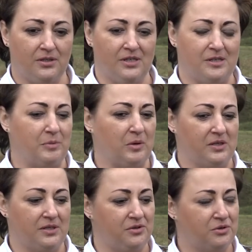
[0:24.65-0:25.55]
если
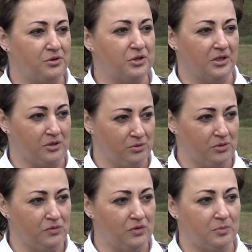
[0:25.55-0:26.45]
показания счетчика
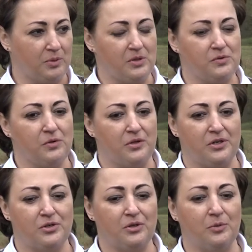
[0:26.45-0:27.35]
отсутствуют, производят
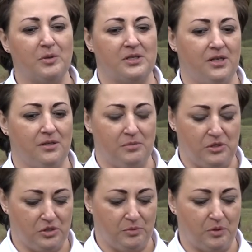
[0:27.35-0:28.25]
расчеты по
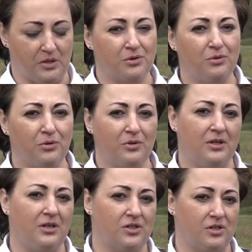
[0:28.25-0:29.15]
среднемесячному расходу
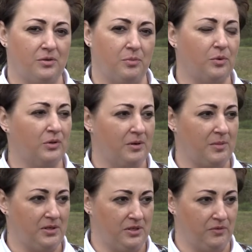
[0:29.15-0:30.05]
или же по
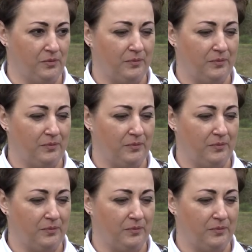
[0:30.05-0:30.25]
нормативу.